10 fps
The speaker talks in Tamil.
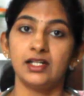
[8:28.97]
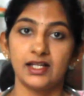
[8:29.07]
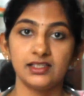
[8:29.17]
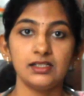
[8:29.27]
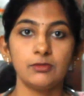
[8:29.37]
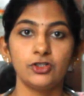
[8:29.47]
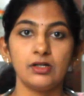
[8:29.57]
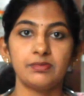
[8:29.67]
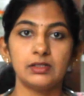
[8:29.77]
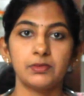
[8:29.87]
நெகத்தில் மட்டும்
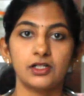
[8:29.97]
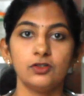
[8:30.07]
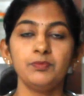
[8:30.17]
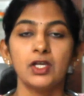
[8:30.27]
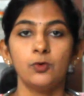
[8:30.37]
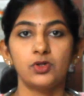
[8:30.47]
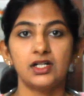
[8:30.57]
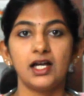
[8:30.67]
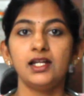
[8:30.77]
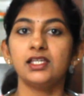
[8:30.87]
அப்ளை பண்ணணும் ஒரு
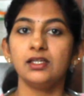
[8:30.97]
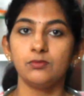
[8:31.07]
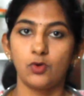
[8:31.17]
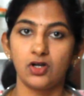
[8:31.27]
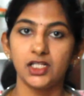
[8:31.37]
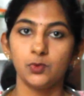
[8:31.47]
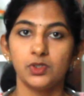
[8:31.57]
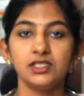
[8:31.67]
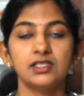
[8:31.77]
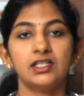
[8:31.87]
நாளைக்கு மார்னிங்
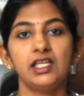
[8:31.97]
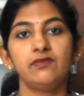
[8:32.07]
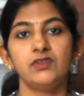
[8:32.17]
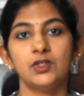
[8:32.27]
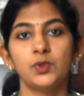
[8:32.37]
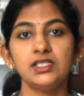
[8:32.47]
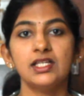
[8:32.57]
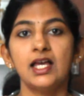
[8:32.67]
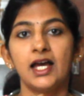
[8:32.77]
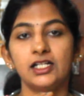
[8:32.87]
ஒன்ஸ் ஈவினிங் ஒன்ஸ்
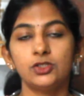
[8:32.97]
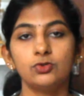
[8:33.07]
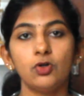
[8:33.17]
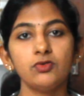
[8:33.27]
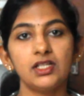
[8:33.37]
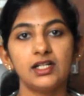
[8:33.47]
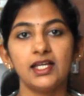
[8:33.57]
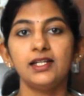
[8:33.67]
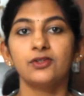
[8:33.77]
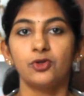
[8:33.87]
அண்ட் த்ரூ அவுட் த
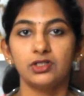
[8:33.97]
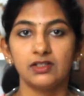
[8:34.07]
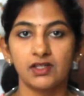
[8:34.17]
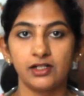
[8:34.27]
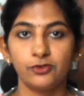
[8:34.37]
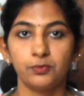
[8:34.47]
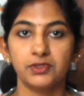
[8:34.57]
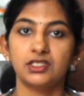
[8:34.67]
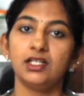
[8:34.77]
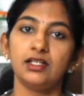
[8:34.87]
டேல குழந்தை விரல்
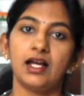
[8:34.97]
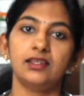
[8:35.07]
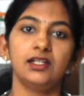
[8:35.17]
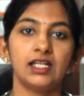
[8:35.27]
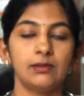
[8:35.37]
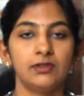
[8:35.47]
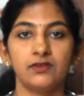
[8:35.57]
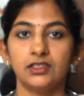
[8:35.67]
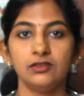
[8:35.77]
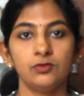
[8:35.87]
சூப்புச்சுன்னா அந்த டைமில்
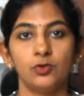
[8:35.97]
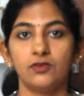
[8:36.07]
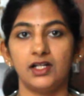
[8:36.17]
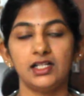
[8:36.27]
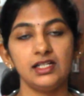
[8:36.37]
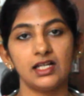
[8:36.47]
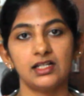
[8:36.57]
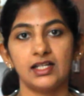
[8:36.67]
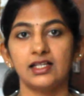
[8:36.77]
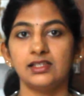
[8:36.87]
வந்து ஒரு வாட்டி நீங்கள்
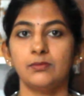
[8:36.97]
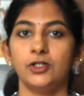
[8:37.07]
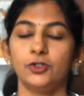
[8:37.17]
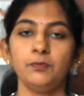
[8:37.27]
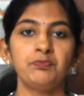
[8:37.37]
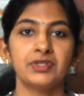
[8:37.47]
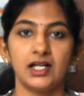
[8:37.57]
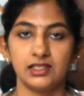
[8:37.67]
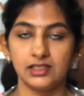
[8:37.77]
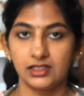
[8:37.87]
நகத்தில் மட்டும்
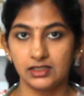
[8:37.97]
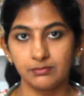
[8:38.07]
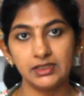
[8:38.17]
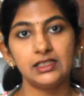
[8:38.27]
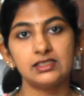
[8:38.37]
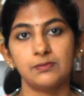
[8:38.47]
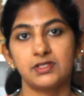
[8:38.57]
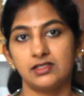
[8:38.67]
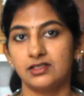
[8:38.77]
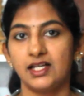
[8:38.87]
அந்த பிட்டர்
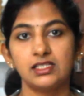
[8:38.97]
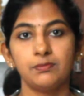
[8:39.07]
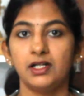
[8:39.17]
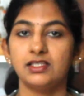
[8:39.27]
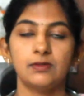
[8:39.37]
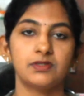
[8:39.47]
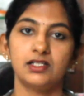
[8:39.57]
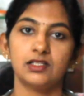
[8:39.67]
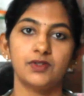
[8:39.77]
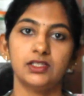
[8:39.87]
சப்ஸ்டன்ஸ் கசப்பான
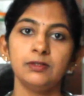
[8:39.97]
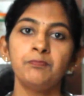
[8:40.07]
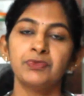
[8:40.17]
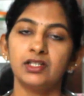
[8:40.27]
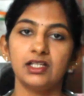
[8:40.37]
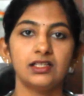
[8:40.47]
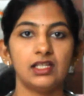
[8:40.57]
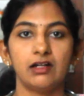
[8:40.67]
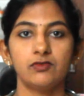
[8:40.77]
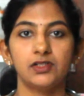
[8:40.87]
சப்ஸ்டன்ஸை வந்து நீங்கள்
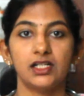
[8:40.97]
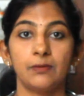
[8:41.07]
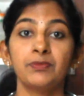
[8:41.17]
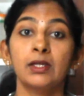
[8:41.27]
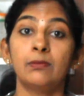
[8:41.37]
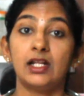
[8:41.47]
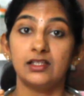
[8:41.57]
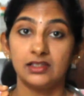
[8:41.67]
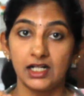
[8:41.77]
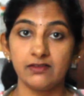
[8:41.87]
தடவி விடலாம் பட் அதை
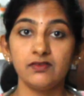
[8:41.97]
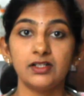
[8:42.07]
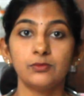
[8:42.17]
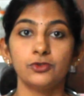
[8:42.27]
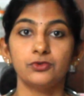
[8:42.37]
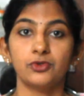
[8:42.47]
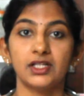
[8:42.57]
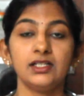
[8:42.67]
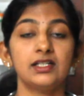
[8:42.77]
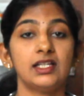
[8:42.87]
தடவி விடும்போதும் கூட
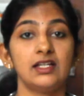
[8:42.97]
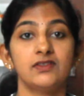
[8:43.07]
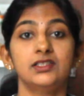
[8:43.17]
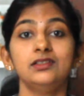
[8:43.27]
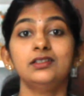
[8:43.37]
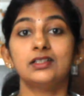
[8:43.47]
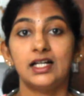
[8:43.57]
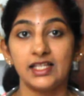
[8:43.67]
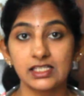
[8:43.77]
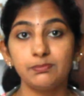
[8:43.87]
நீங்கள் வந்து
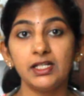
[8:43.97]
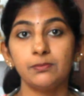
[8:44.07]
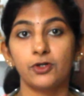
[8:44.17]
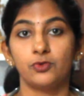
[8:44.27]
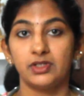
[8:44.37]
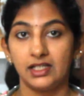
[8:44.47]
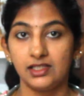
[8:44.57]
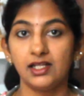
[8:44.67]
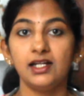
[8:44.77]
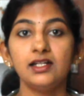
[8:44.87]
அதை எக்ஸ்பிளைன் பண்ணணும்
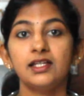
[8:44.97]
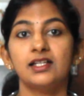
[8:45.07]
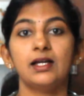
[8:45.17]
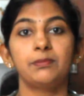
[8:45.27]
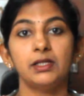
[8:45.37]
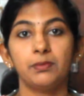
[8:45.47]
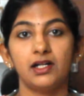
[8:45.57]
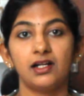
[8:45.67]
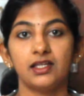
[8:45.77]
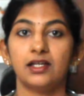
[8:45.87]
எதனால நீங்கள் அதை அப்ளை
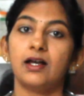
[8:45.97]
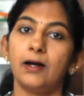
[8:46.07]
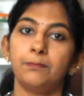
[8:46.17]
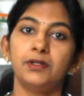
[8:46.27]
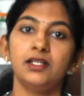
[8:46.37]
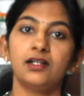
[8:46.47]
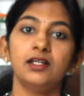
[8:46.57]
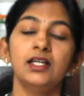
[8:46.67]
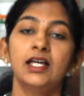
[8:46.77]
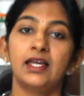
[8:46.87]
பண்ணுறீங்க அப்படின்ற
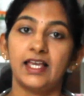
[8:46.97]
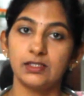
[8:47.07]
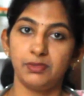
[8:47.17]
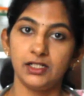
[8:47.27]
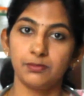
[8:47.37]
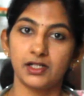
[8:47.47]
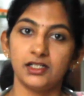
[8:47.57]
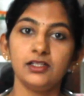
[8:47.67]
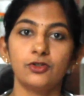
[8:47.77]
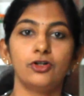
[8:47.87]
எக்ஸ்பிளைன்
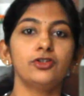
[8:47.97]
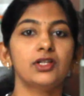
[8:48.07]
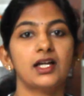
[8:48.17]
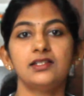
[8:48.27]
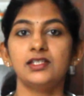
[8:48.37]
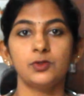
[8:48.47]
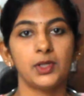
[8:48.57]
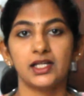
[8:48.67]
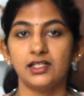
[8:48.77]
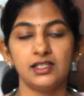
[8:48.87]
பண்ணிவிட்டு குழந்தையோட கன்சென்ட்
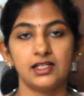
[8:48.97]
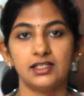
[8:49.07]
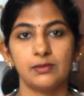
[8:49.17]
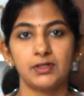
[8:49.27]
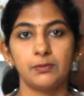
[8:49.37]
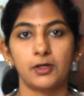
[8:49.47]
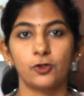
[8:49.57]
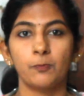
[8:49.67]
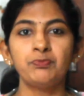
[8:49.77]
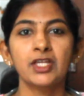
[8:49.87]
வாங்கிட்டு நீங்கள் அதை அப்ளை
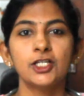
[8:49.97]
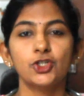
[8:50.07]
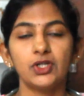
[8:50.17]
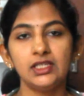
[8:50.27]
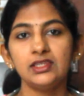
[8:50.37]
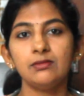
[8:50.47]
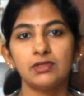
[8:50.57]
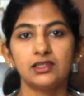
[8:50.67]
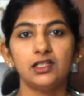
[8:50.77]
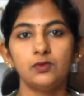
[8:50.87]
பண்ணணும் ஸோ இந்த
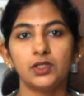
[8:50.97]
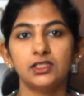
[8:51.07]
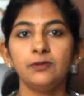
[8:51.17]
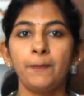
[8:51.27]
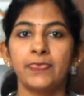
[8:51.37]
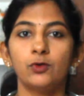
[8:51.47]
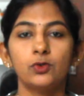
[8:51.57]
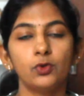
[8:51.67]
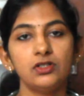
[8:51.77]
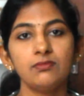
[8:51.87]
மெத்தட் வந்து ஒரு
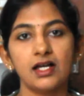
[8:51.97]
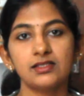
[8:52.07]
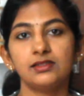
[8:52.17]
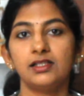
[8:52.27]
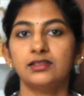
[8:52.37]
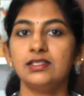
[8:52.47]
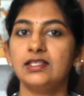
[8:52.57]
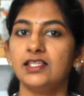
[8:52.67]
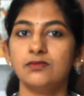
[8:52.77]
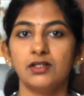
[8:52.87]
ஒரு மாதத்துலேருந்து
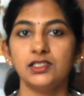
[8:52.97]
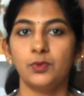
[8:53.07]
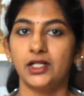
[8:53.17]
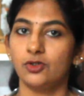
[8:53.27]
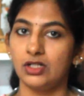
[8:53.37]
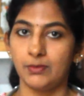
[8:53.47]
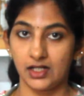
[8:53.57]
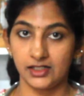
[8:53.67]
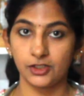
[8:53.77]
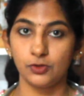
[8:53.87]
சிக்ஸ் மந்த்ஸ் வரைக்கும் நம்ம
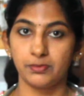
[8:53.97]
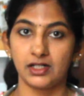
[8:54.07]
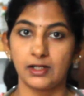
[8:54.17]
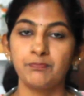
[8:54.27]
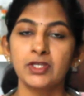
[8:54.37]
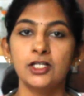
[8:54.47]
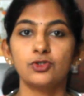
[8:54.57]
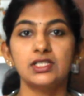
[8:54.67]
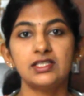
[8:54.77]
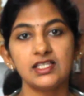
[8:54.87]
கண்டினியூ பண்ணலாம் ஸோ
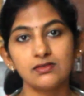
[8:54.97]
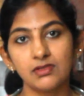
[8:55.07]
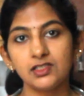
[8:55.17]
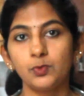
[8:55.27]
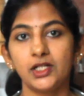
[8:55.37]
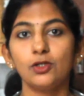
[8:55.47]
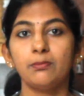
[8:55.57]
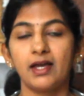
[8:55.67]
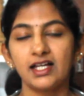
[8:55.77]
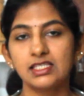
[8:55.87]
இந்த சிக்ஸ் மந்த்ஸ் வரைக்கும்
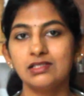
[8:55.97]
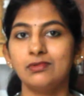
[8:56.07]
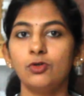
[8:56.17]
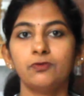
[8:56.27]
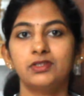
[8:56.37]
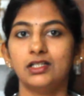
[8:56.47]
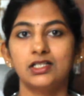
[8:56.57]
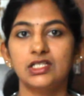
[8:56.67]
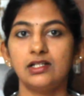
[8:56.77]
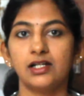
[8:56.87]
மேக்ஸிமம் ஆஃப் த
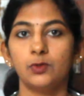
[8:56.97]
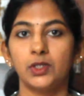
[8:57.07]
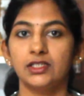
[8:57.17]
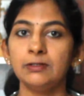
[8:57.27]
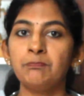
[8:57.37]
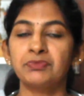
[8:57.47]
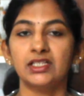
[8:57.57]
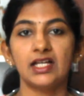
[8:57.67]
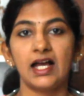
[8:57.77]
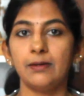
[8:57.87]
சில்ட்ரன் வந்து
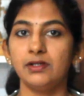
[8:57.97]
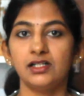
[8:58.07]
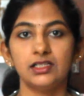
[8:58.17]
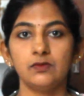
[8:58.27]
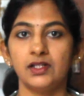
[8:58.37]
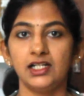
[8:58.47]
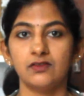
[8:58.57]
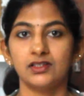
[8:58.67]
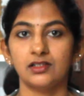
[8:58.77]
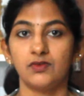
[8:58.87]
இந்த ஹேபிட்லேருந்து
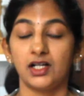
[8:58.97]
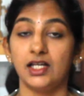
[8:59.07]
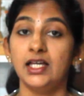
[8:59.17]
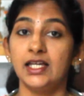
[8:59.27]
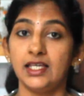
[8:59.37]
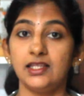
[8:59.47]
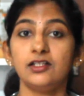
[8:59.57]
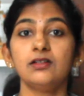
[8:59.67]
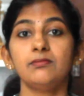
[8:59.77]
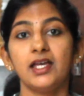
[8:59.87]
வெளியில் வந்துடுவாங்க
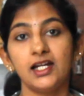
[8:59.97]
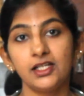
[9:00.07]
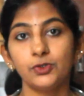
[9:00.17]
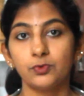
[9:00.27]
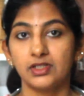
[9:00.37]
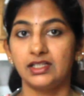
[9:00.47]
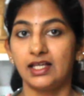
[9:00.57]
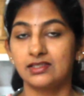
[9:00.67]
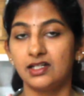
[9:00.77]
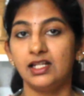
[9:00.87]
இதுக்கு மேலேயும் இந்த
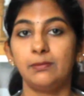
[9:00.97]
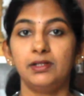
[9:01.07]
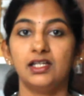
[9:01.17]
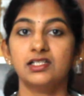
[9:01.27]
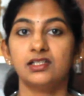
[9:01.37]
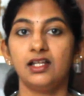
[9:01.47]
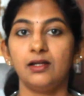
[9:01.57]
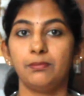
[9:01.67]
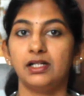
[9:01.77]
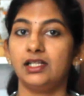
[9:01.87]
எக்ஸ்டர்னல் அப்ளிகேஷன்லாம்
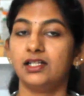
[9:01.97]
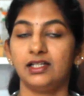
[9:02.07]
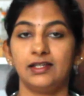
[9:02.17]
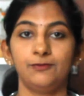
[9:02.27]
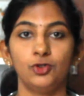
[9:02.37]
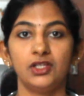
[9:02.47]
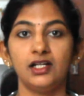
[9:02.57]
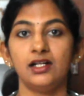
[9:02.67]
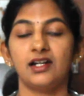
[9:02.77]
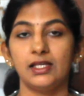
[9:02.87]
நான் பண்ணிட்டேன் எவ்வளோ
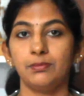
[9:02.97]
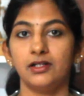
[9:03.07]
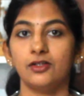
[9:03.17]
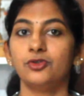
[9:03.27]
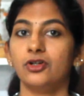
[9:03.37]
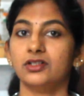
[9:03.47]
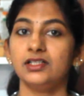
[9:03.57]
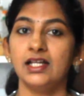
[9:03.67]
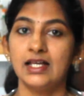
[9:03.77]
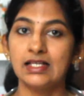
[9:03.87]
தான் நான் ட்ரை பண்ணாலும்
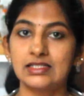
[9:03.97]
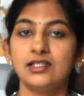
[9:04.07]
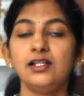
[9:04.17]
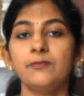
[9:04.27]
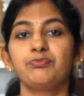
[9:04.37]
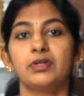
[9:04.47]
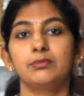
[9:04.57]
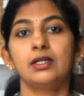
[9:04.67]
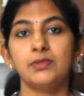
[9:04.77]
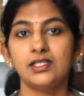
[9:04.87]
டாக்டர் ஸ்டில் மை
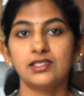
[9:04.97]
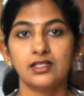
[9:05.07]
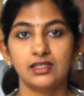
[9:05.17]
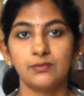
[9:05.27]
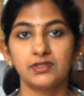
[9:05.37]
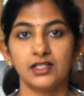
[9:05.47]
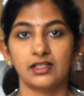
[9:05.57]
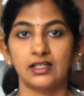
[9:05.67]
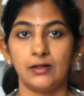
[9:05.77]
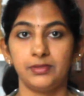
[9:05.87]
பேபிஸ் தம்
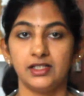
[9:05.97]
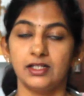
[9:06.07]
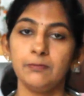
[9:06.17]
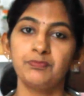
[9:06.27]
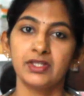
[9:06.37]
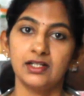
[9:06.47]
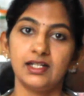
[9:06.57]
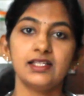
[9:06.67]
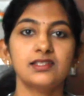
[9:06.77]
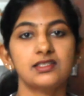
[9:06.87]
சக்கிங் அப்படின்னா
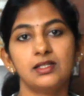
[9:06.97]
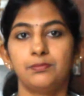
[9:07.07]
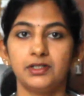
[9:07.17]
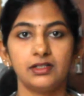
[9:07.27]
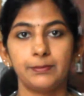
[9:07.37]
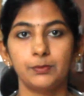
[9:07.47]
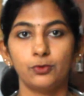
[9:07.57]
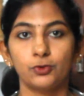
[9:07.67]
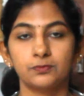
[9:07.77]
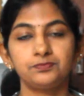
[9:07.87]
நெக்ஸ்ட் ஸ்டெப்புக்கு நம்ம
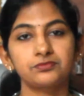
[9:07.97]
போகணும்